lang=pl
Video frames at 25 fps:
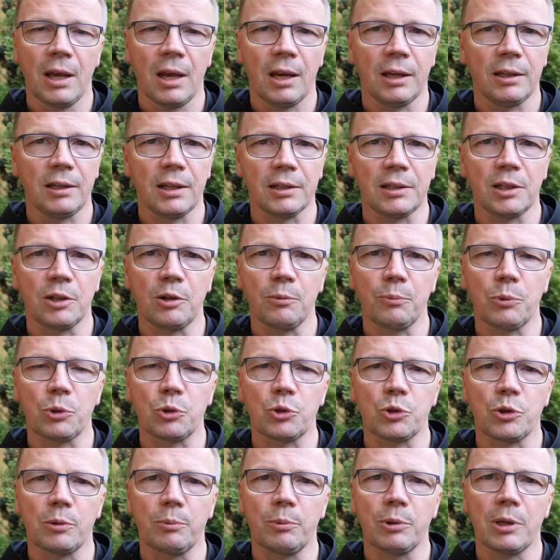Dlatego
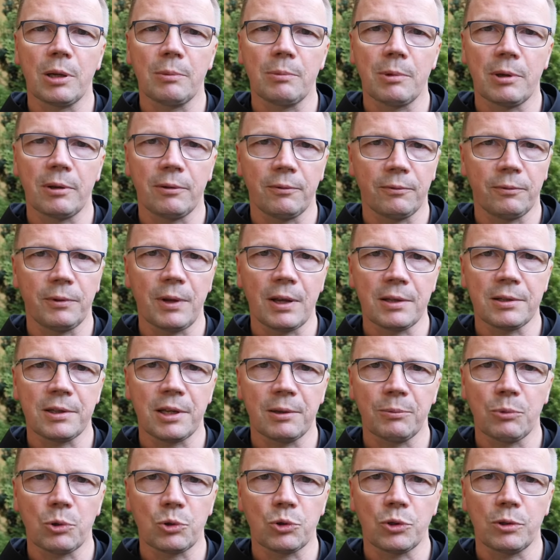potrzebujemy więcej
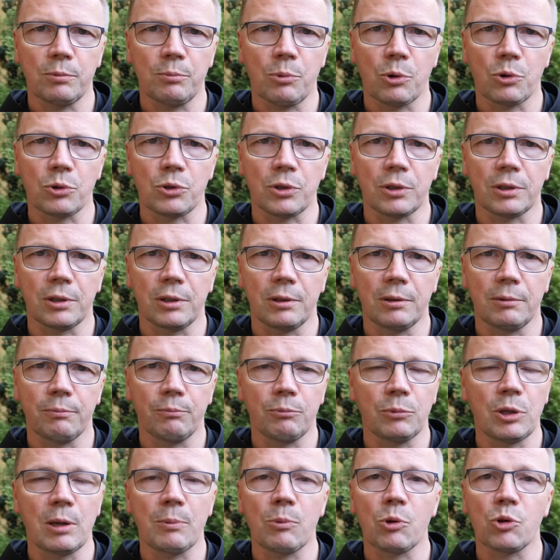mocy Bożej.
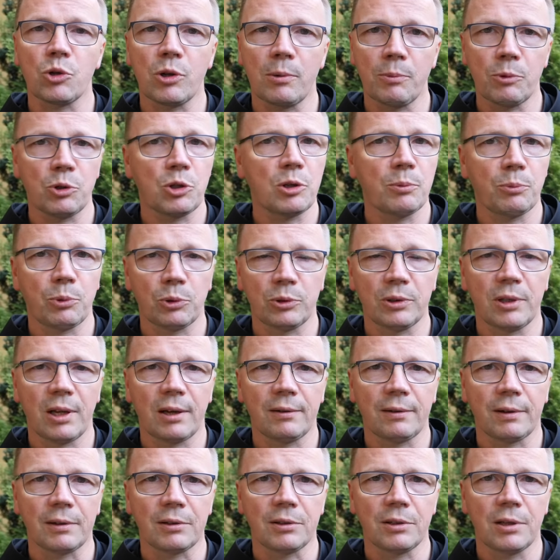Nie możemy się
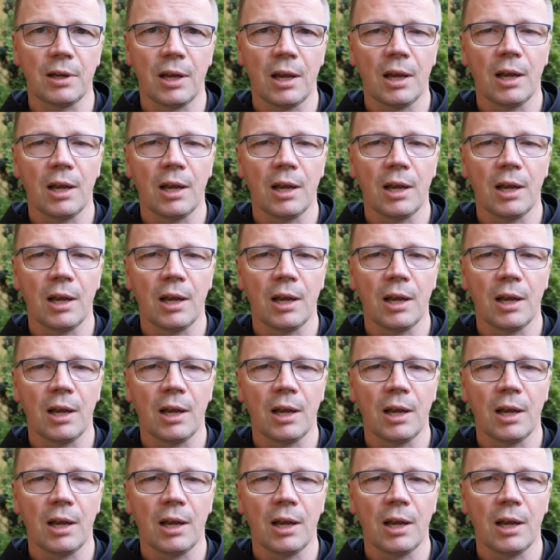poddawać,